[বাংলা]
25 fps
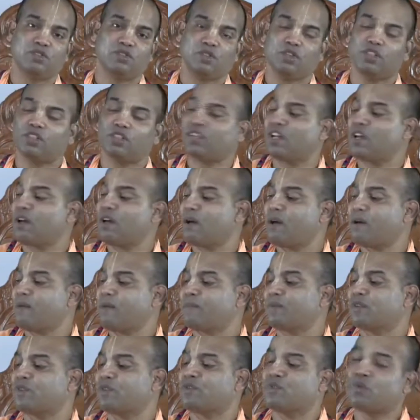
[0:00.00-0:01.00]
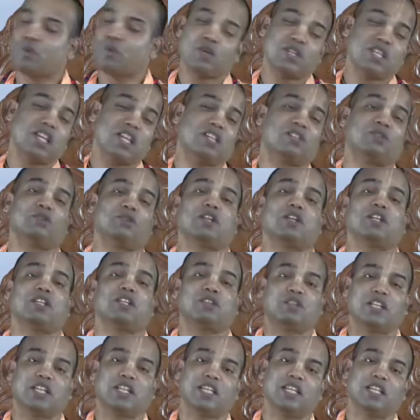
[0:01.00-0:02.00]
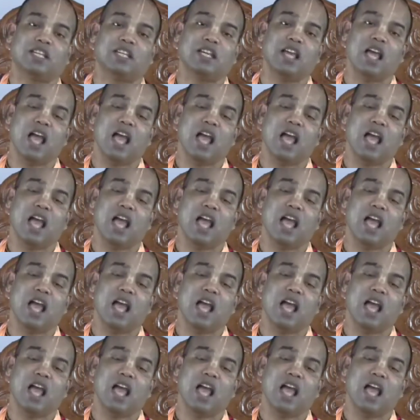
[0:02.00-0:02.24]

চৈতন্য প্রভু জড়িয়ে ধরে ধরে